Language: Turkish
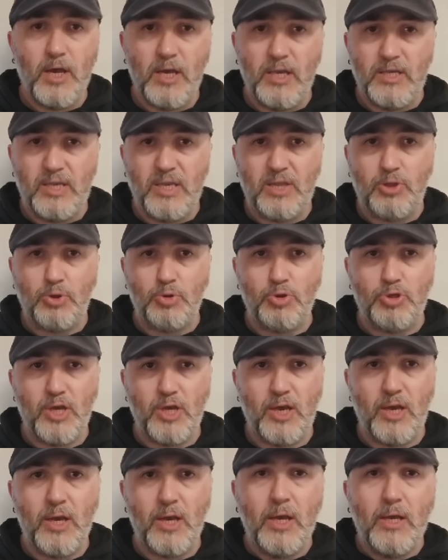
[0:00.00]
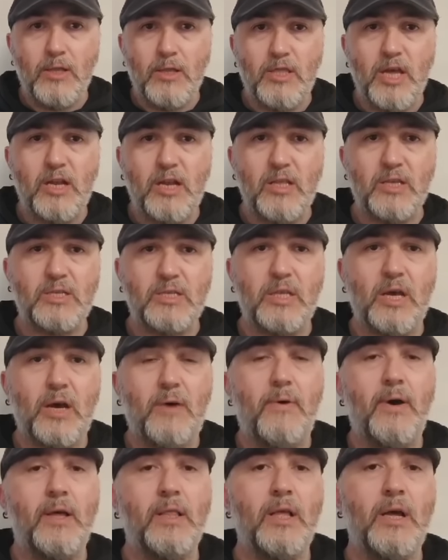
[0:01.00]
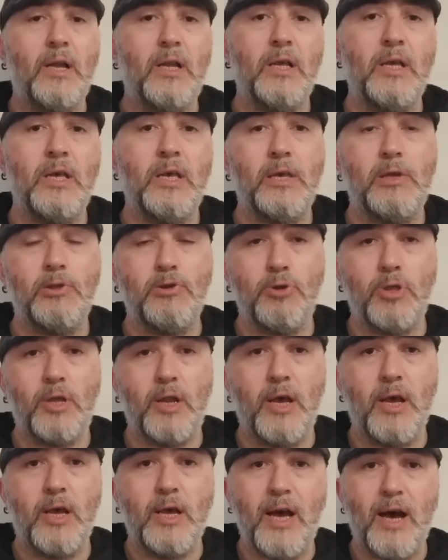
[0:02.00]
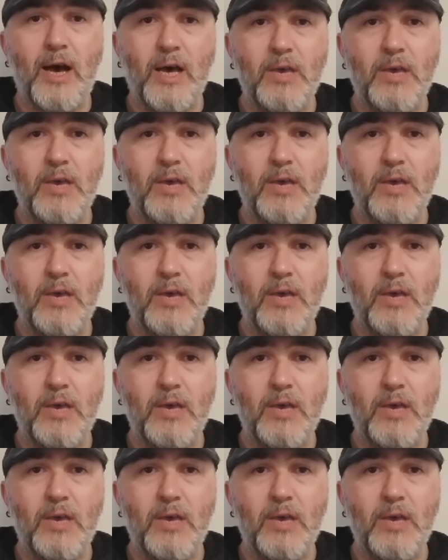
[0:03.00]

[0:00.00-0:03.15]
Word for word: İzzet Hoca derdest davalarla ilgili olarak